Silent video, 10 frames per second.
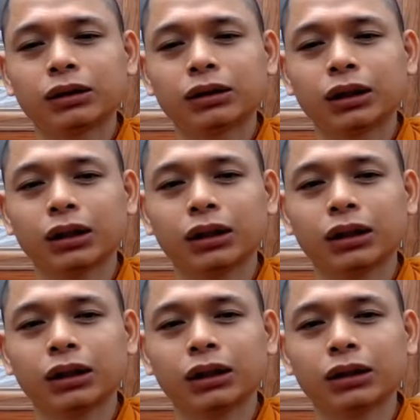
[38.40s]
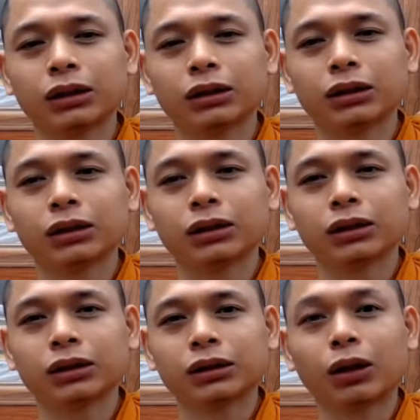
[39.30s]
à,
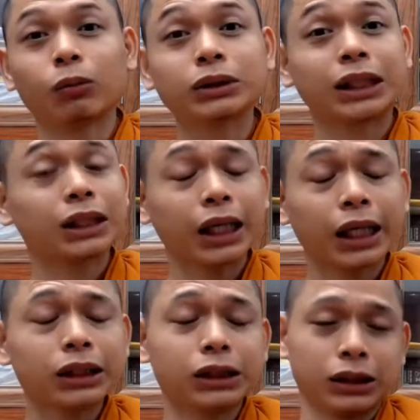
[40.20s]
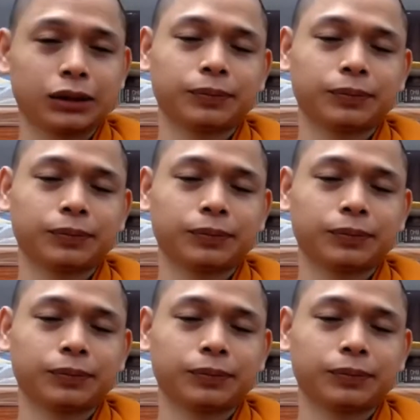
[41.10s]
không có tránh né nó được